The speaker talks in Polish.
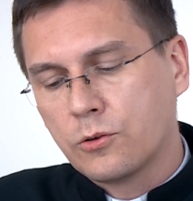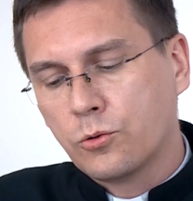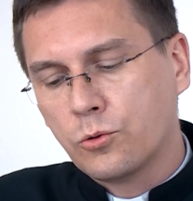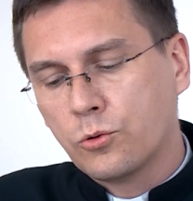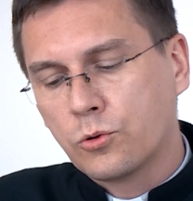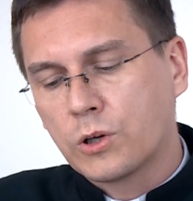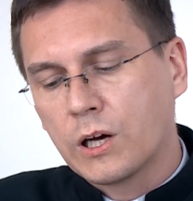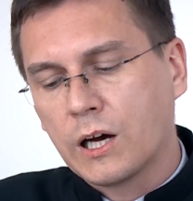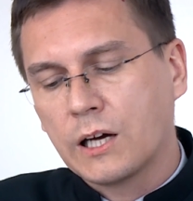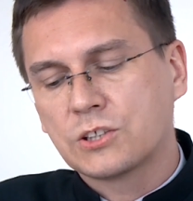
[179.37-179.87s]

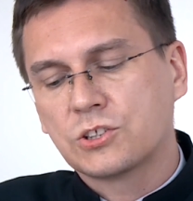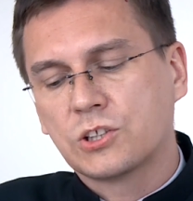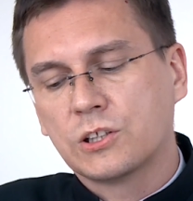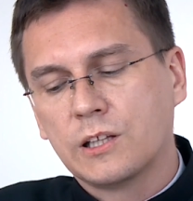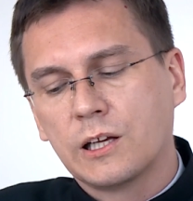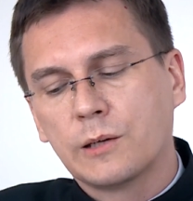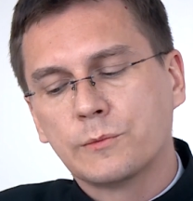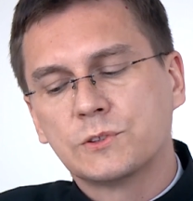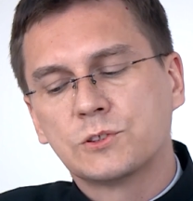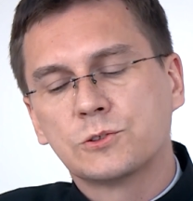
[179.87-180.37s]
ukaże
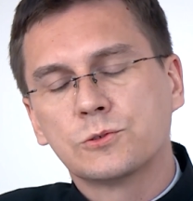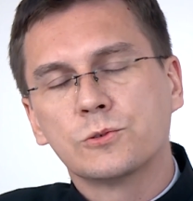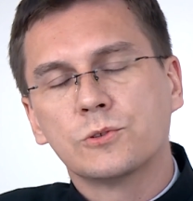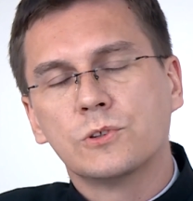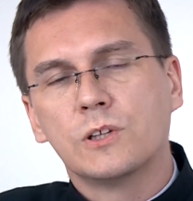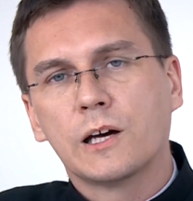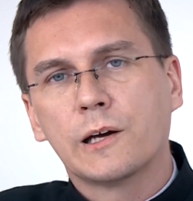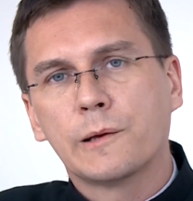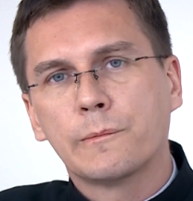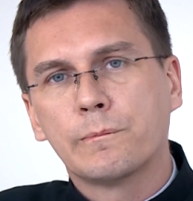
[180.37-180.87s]
nam
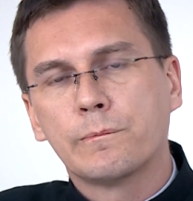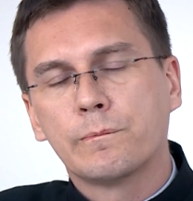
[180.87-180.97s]
cuda,